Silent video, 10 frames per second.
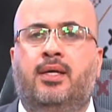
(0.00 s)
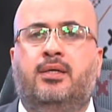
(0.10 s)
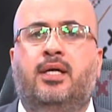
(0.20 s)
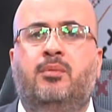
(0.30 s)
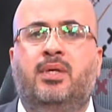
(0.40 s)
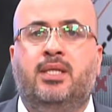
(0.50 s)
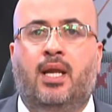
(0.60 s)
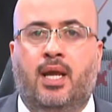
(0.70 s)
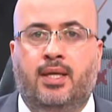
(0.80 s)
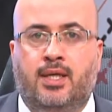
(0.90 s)
قامت
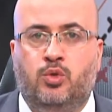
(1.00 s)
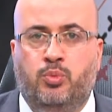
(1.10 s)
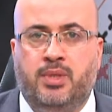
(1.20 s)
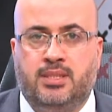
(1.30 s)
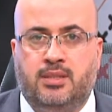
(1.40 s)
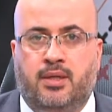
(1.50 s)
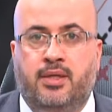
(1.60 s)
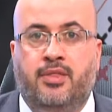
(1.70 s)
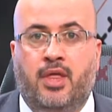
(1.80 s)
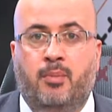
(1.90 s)
الهيئه باصدار
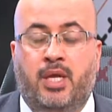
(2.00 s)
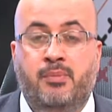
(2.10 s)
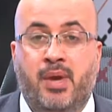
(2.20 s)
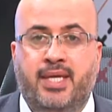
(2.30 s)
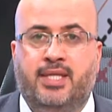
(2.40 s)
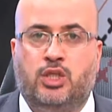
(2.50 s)
نظام حمايه